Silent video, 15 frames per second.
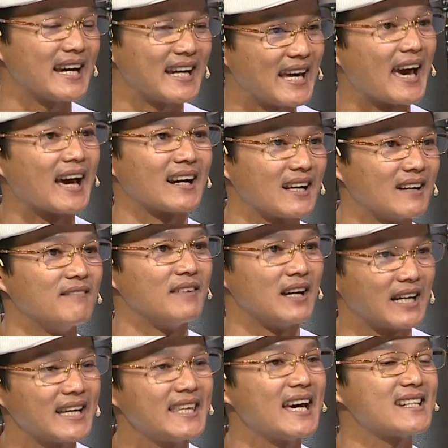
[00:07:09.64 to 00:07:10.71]
hàng ngàn lần
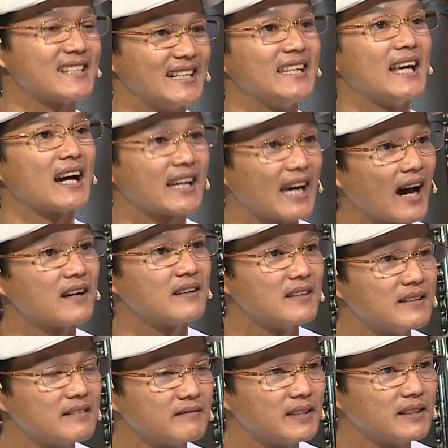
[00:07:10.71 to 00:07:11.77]
về cái giá trị giá cả
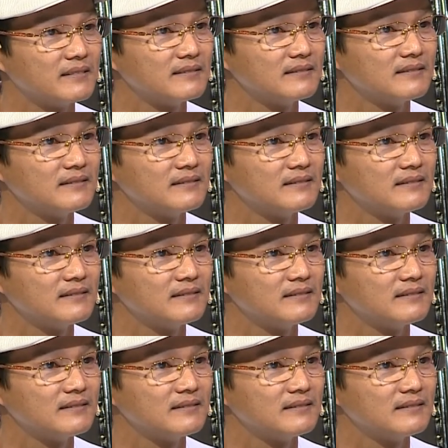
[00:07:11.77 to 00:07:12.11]
nữa anh Vinh ừ